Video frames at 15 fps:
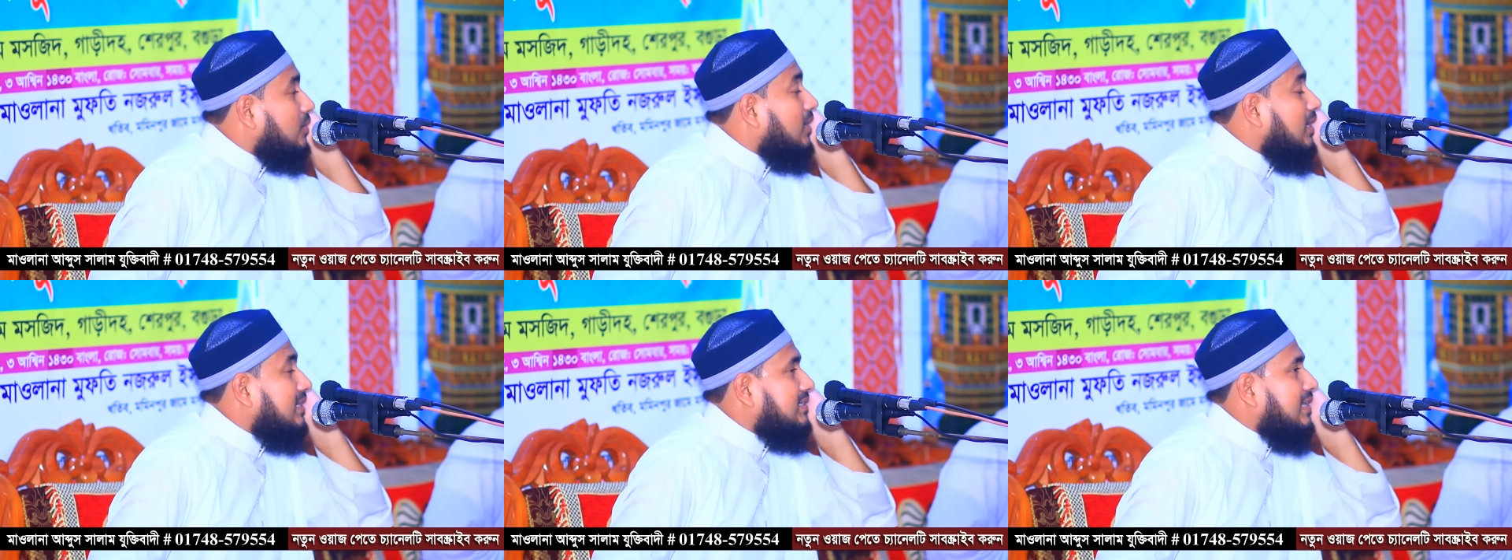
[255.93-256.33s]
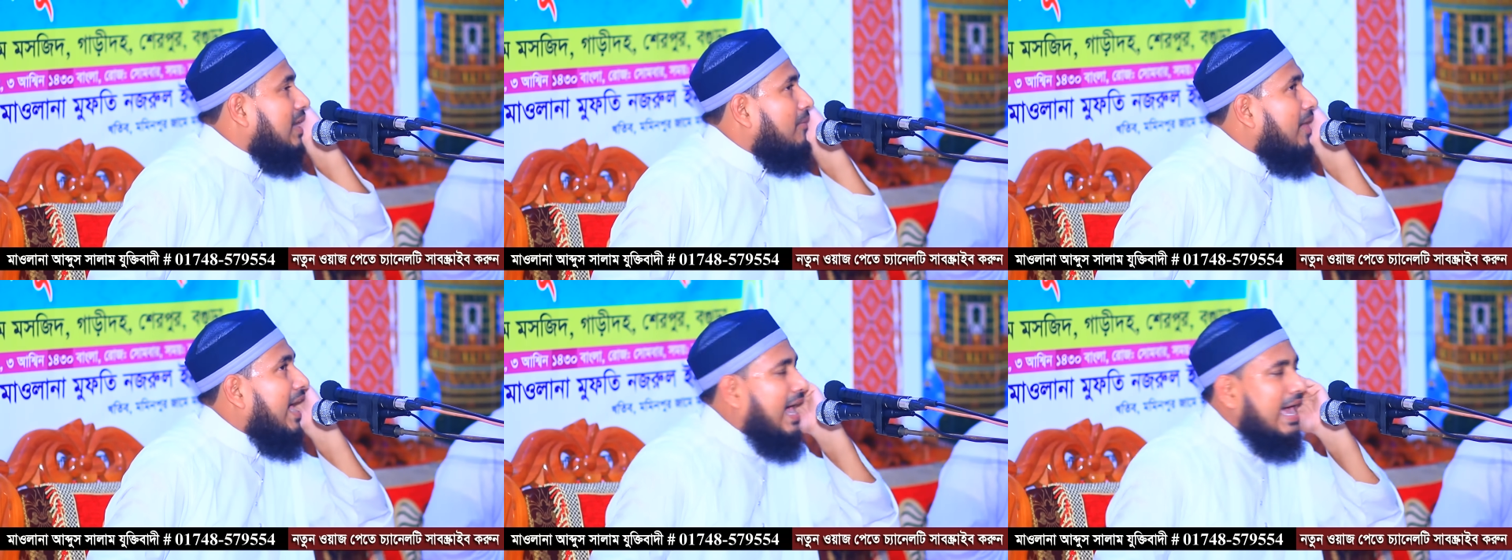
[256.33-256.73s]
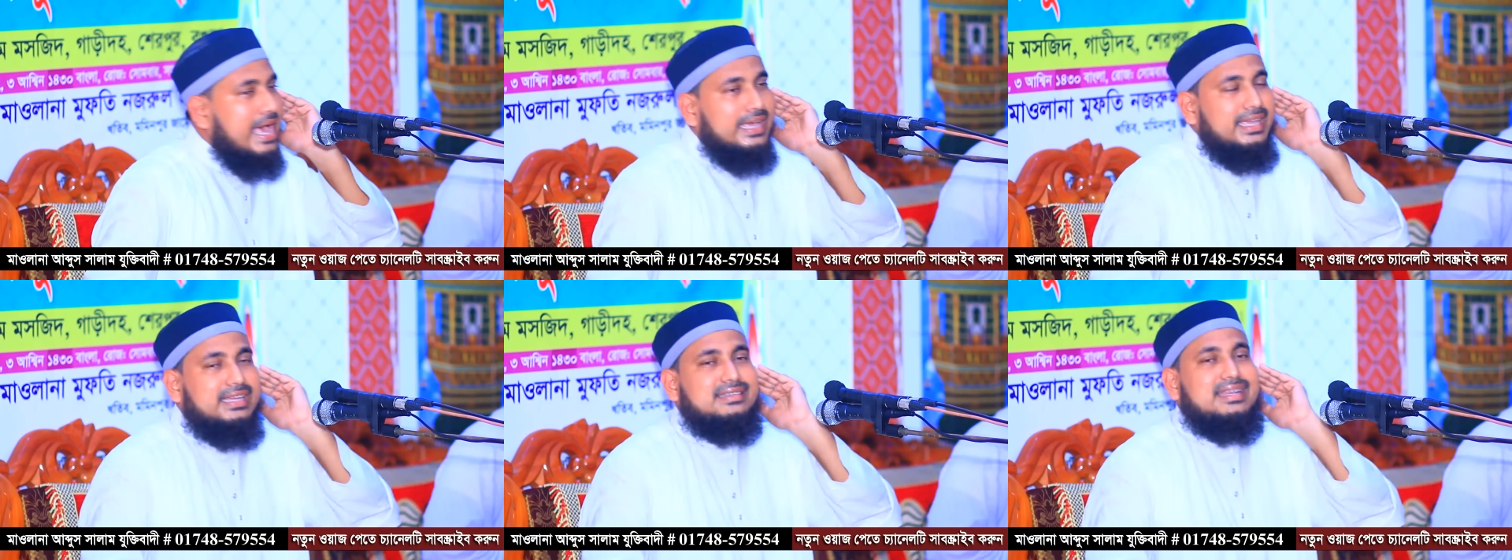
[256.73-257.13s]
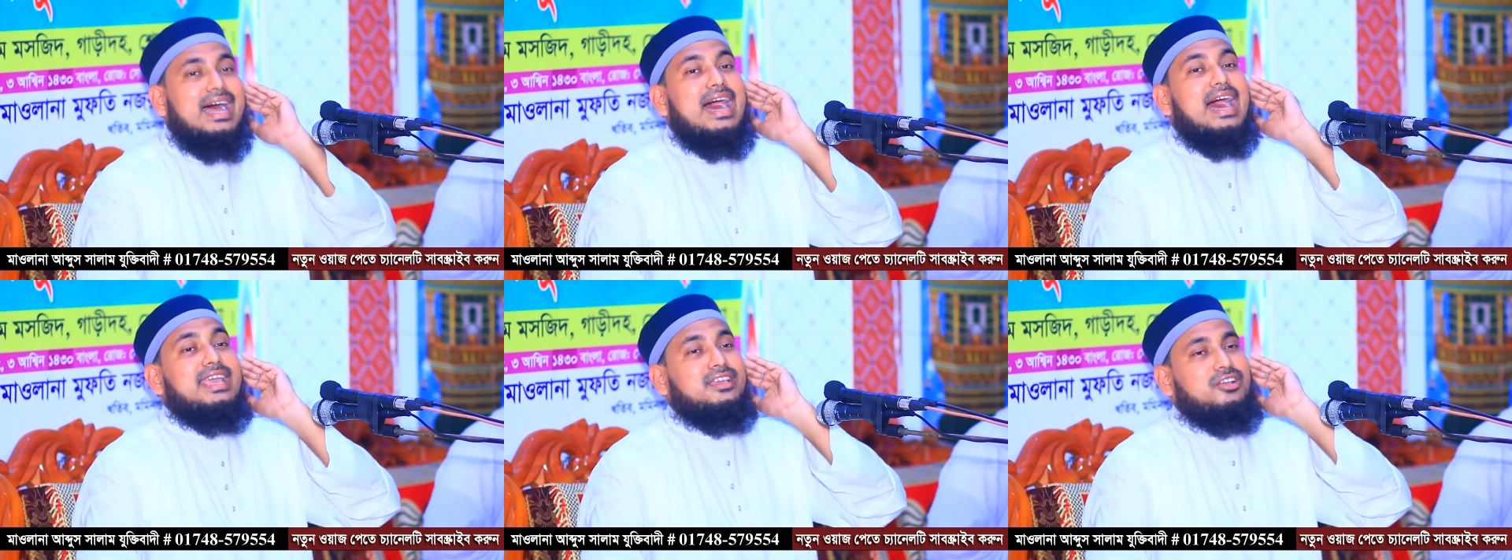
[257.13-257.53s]
চলে যাওয়া
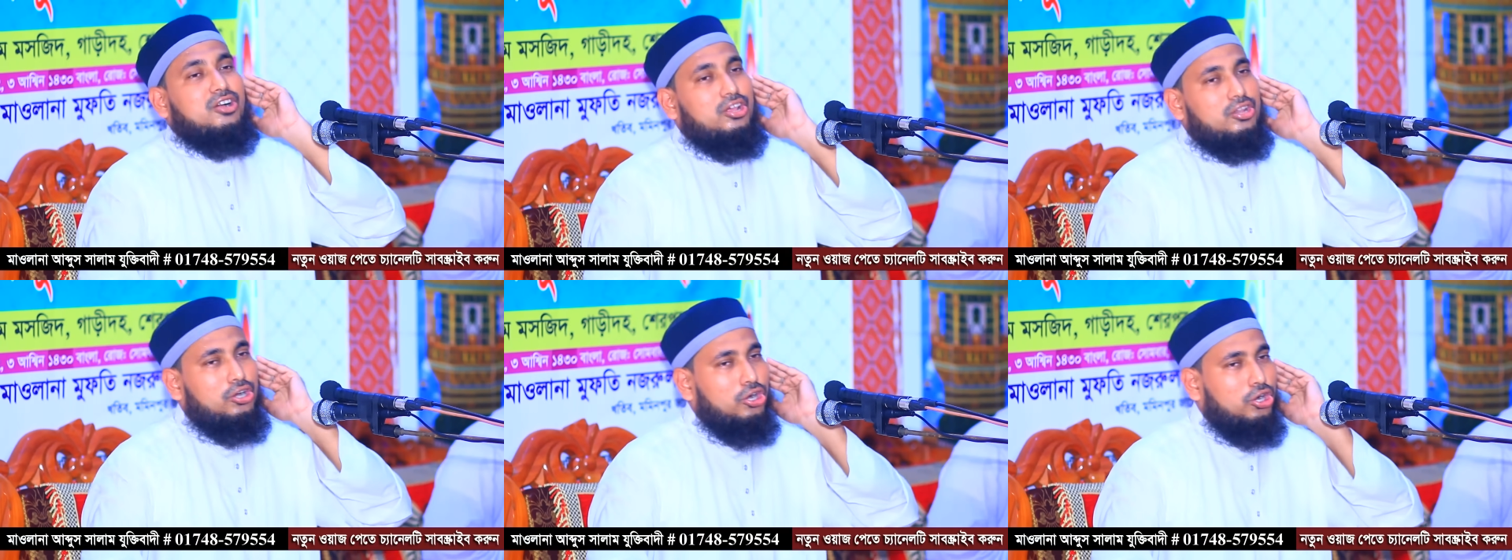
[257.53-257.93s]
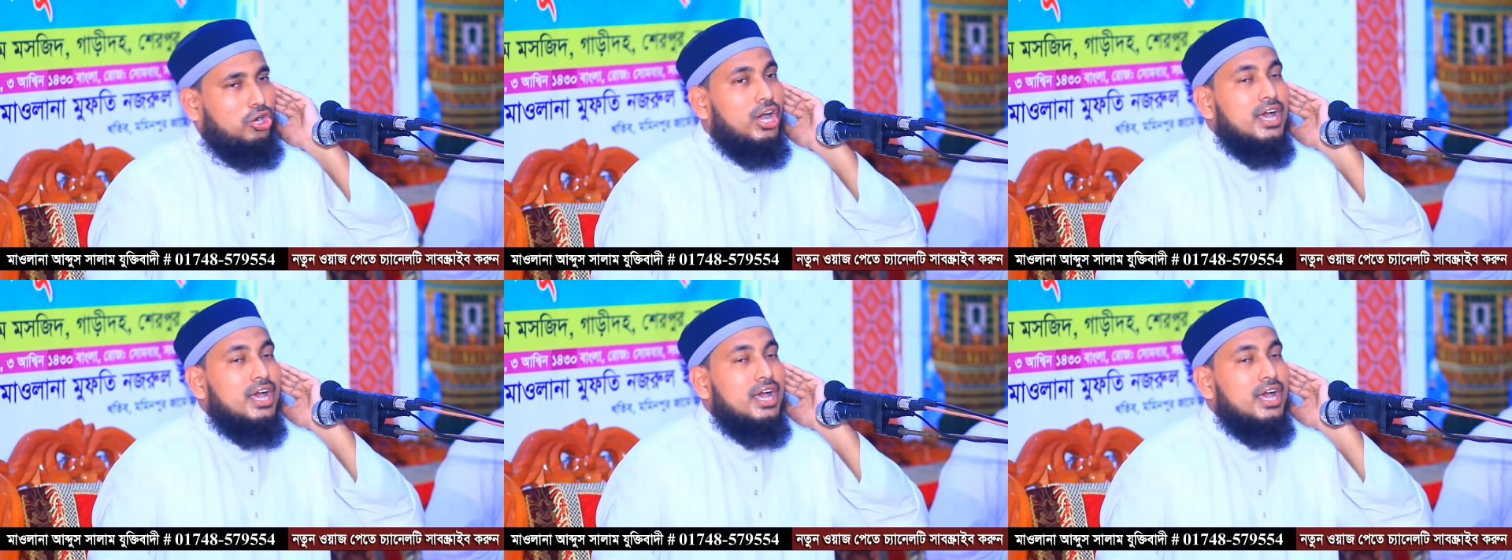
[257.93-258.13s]
এটাই হলো